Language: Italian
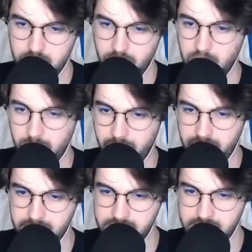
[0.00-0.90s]
ci voglio
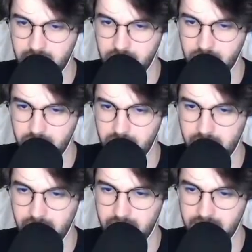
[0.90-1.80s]
provare senza l'aiuto
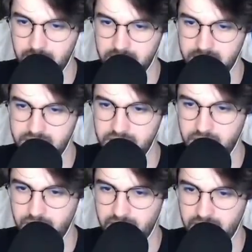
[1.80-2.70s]
del, del
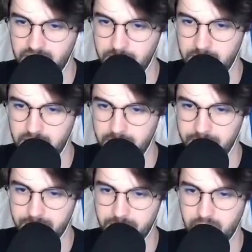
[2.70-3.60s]
sito
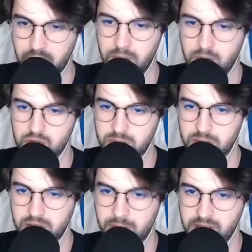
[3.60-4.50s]
incredibile. Tipo così
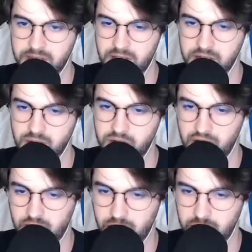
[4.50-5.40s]
potrebbe essere già un
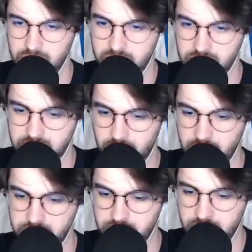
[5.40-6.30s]
cerchio senza
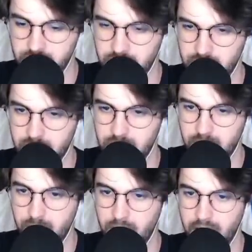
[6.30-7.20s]
questo.
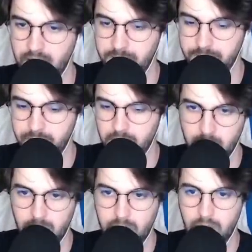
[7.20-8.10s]
Voilà.
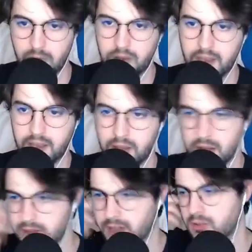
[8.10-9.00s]
Ok,
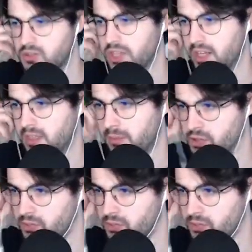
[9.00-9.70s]
in realtà così grande